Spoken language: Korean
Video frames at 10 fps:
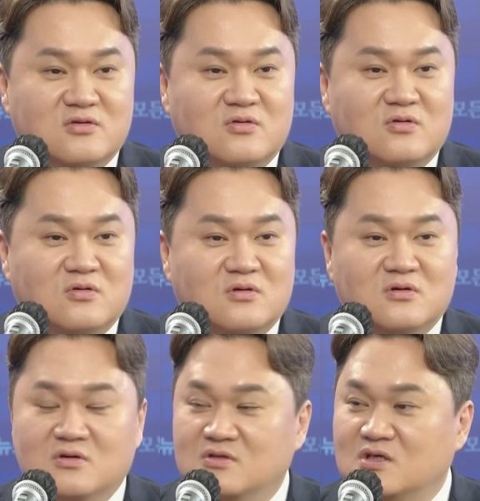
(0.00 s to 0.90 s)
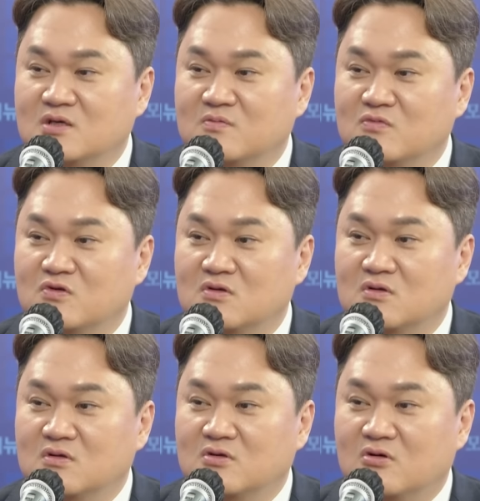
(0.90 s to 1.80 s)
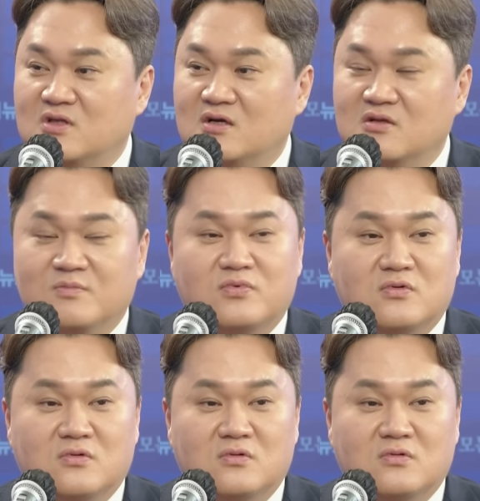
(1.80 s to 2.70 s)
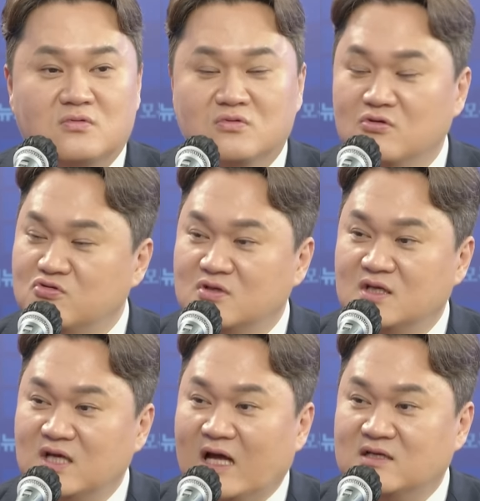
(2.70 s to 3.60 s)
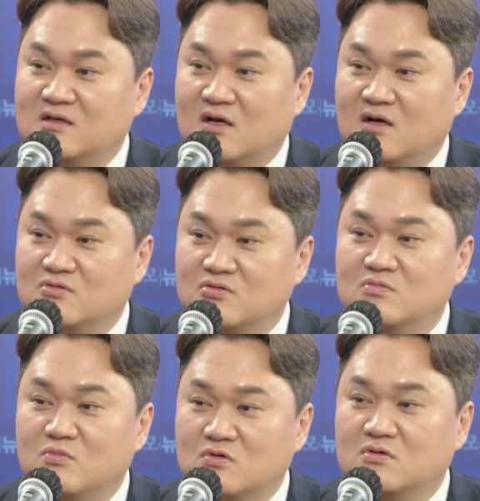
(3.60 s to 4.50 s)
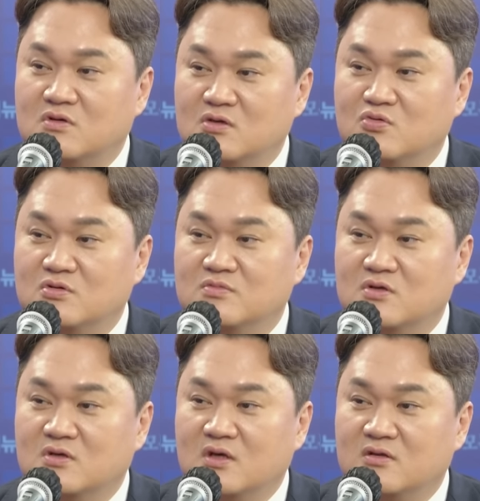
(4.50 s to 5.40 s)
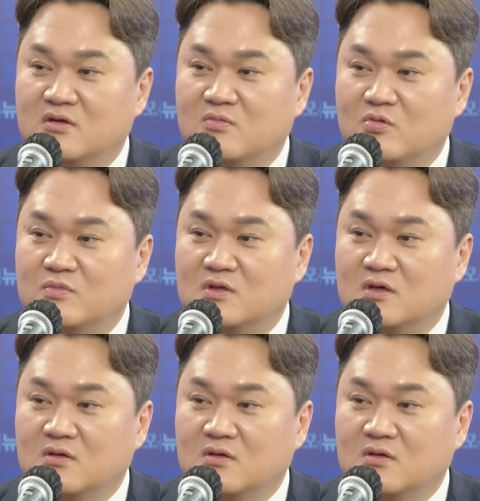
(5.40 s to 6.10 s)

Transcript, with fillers: 이어 식물 여당 대표로 선출되지 않을까 저는 뭐 그렇게 조심스럽게 예상해 봅니다.